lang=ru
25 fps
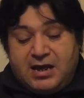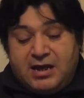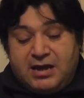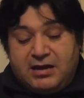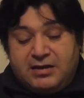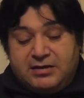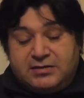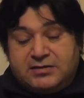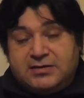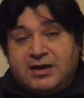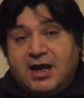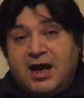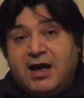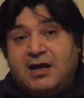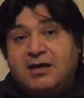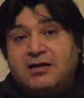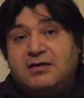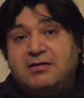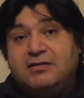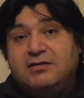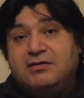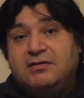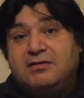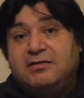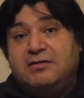
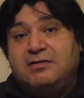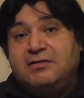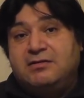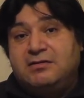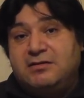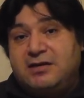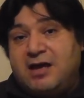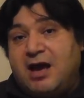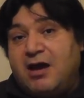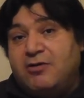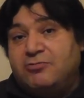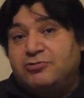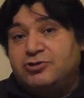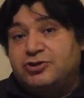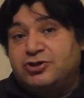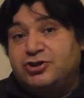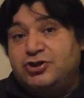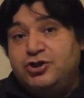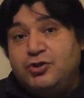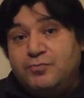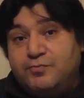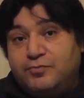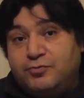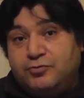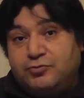Итак, э, я уж
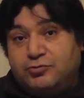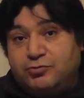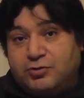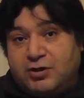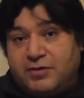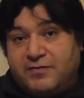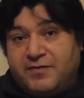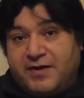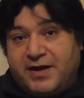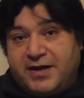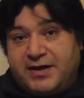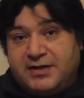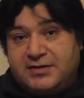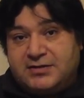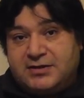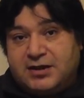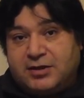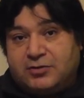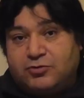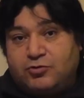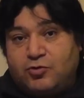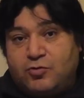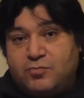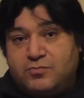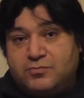не буду говорить
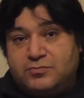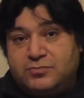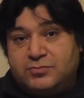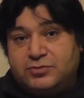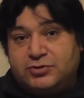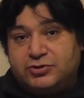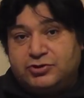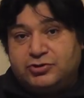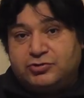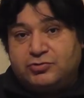о том,